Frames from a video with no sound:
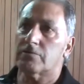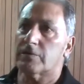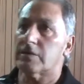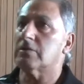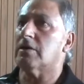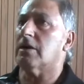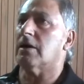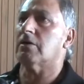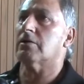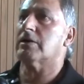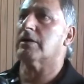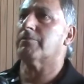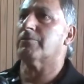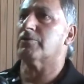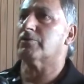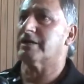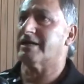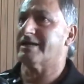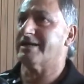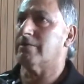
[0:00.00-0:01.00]
Bueno, ahora
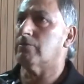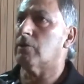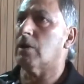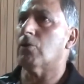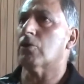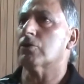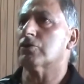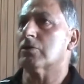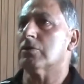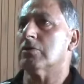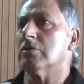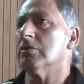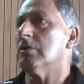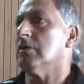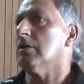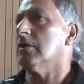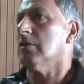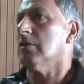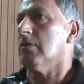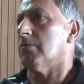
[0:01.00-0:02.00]
apostaríamos a otro
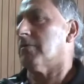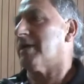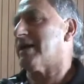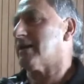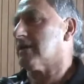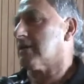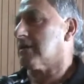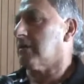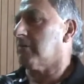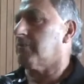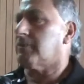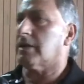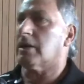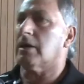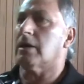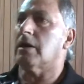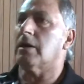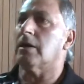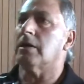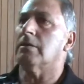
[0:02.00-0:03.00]
para que
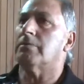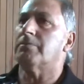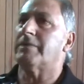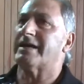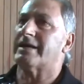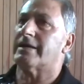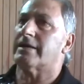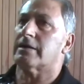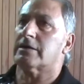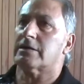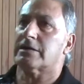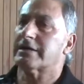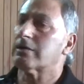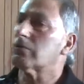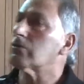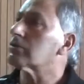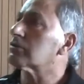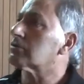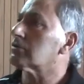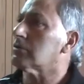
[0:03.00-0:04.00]
para, para
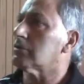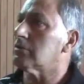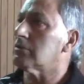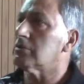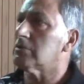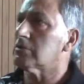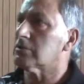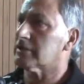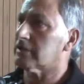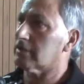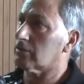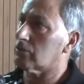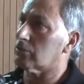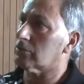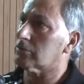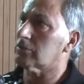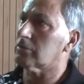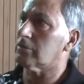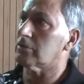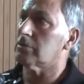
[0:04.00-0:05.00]
recursos,
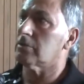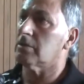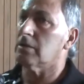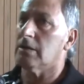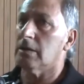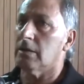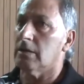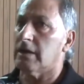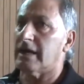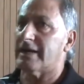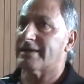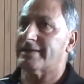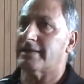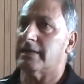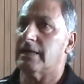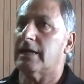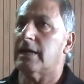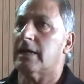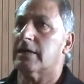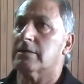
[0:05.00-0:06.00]
recursos,
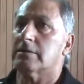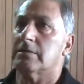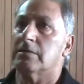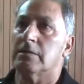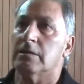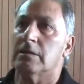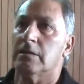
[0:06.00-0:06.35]
alquilar,